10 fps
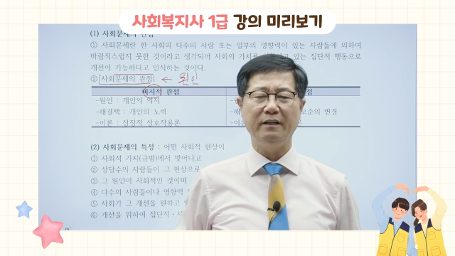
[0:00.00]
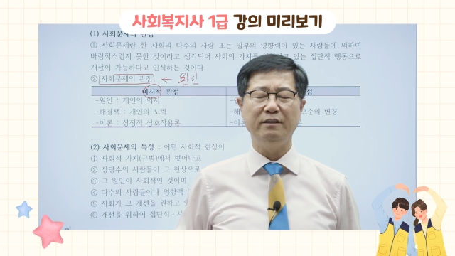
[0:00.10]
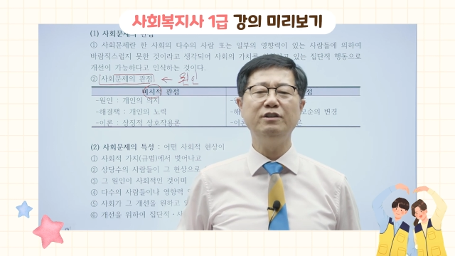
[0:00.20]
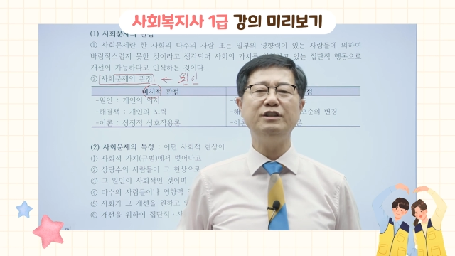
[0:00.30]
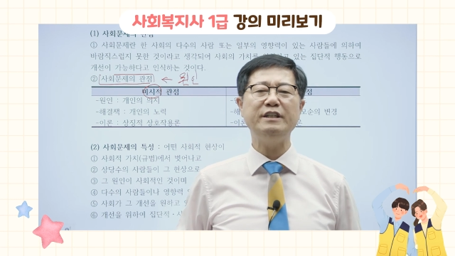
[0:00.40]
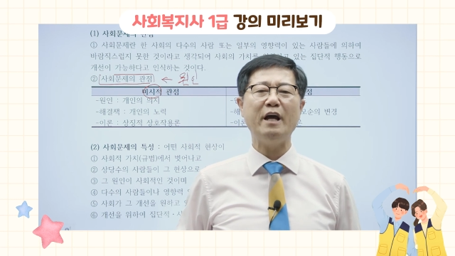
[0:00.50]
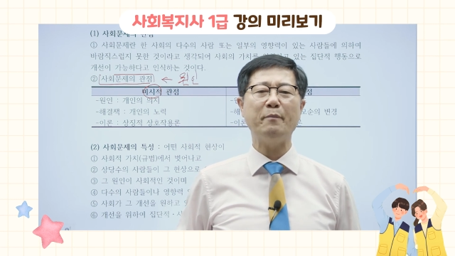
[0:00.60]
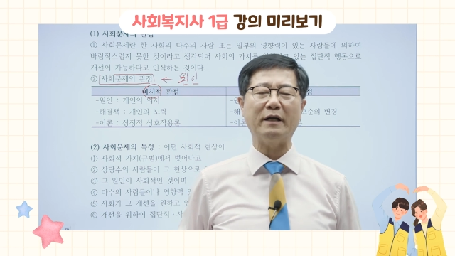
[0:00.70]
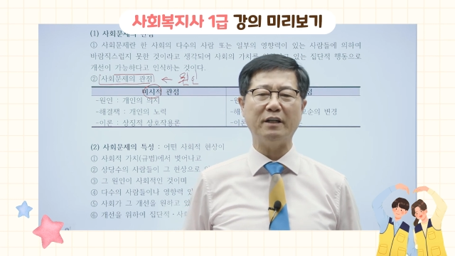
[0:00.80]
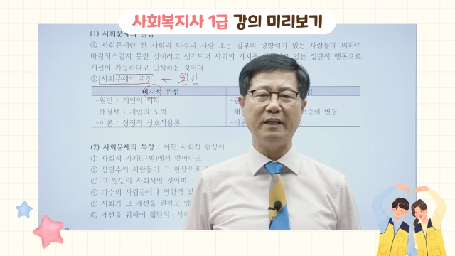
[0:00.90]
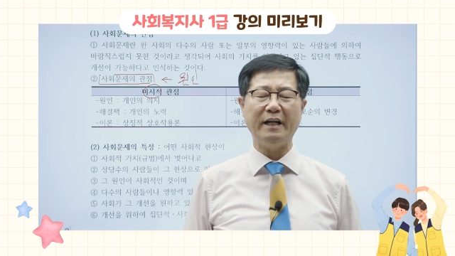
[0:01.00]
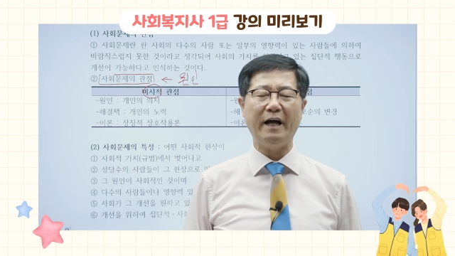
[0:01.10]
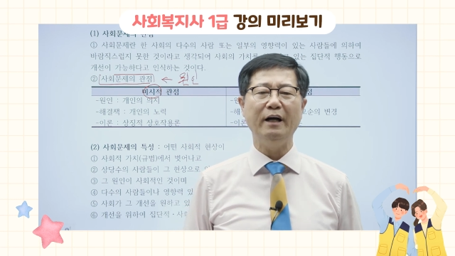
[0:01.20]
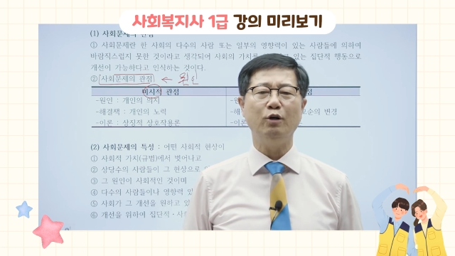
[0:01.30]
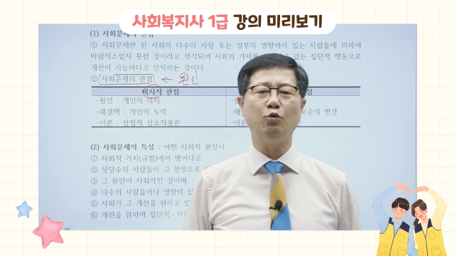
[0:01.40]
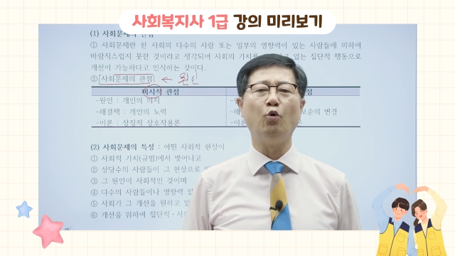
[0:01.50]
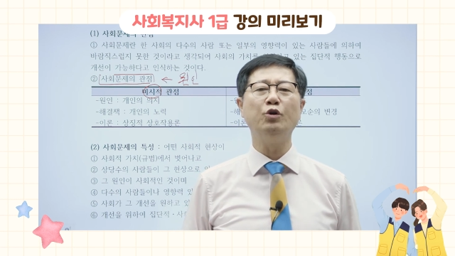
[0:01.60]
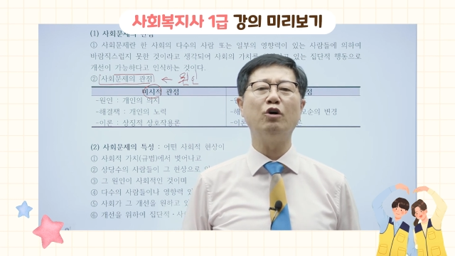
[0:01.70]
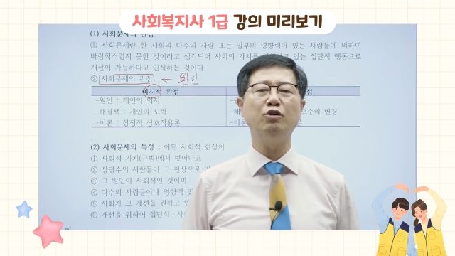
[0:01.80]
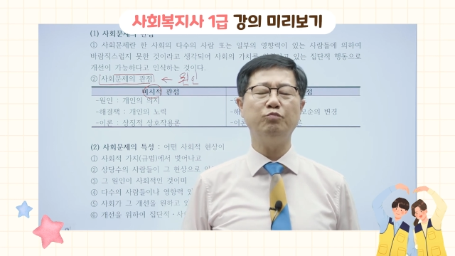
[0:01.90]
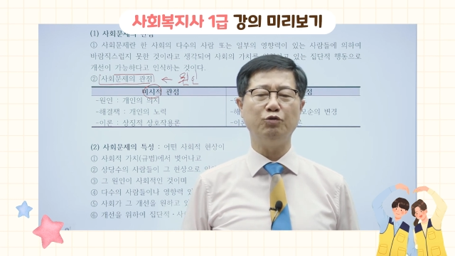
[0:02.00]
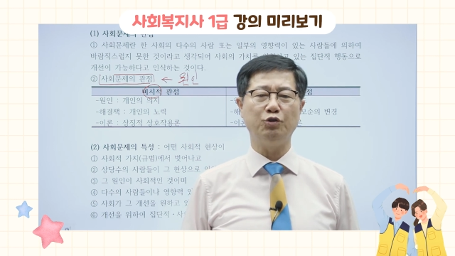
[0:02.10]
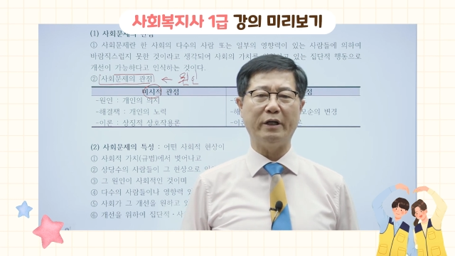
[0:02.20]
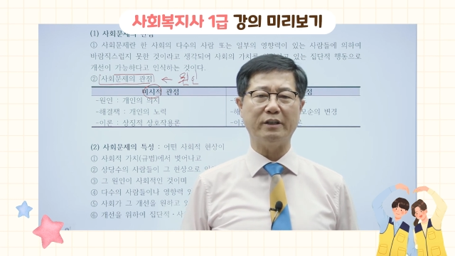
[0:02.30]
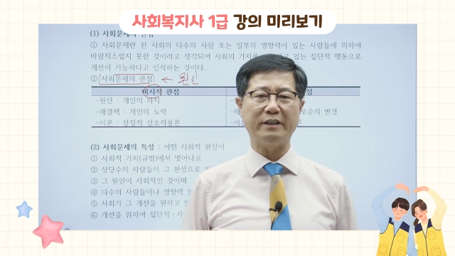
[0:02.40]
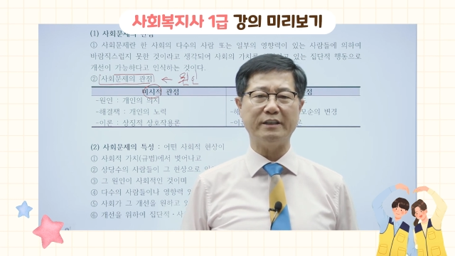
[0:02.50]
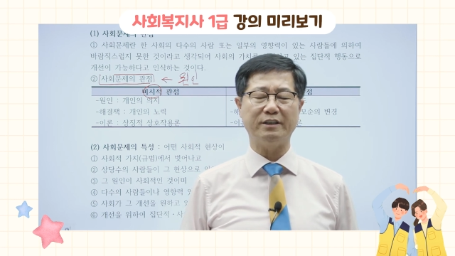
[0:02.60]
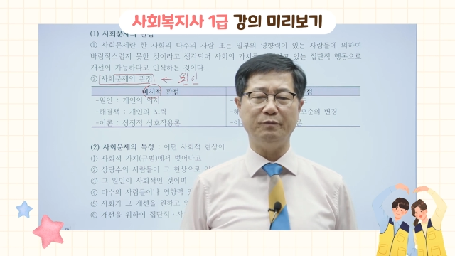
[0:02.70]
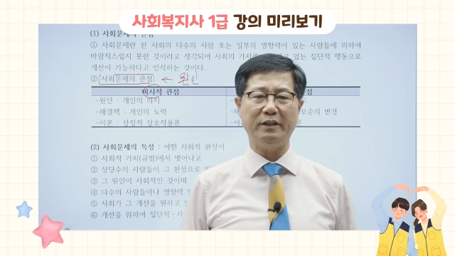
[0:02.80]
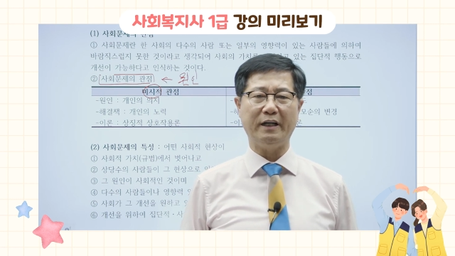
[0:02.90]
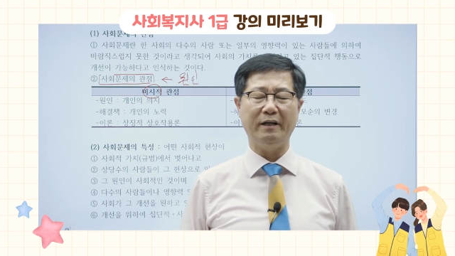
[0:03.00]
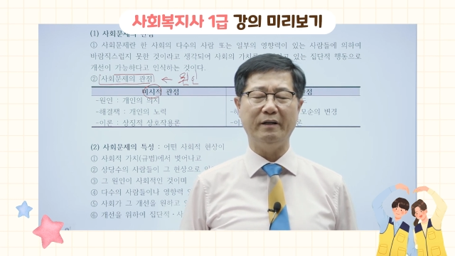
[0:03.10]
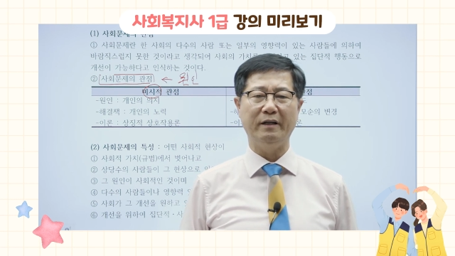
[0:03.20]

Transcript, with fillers: 의지의 박약이나 노력의 부족에서 찾습니다.